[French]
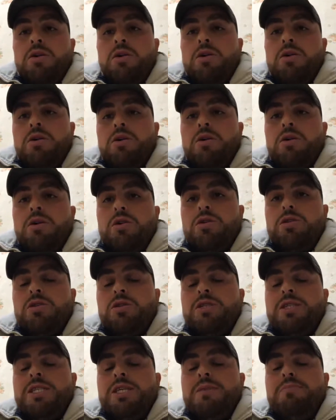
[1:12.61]
Euh, je
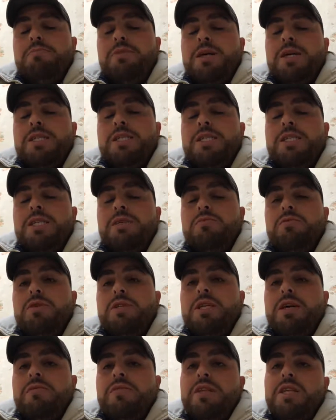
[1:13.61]
ne sais pas si
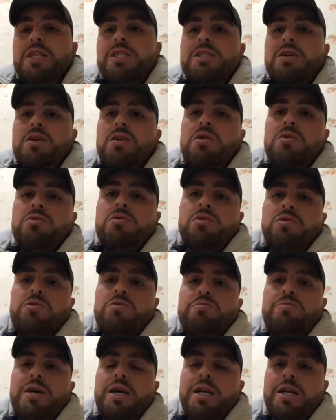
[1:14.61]
vous avez déjà entendu
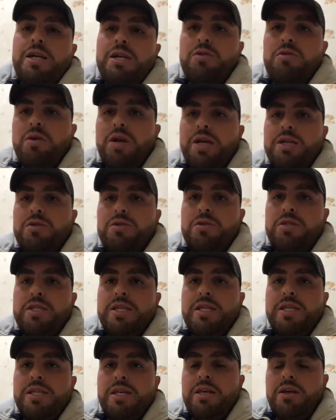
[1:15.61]
parler de la
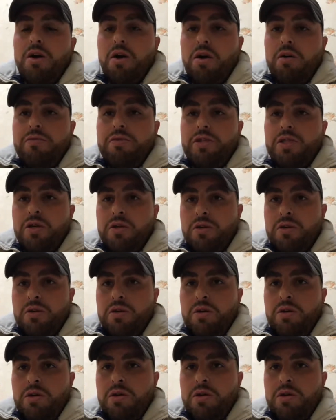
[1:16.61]
société offshore.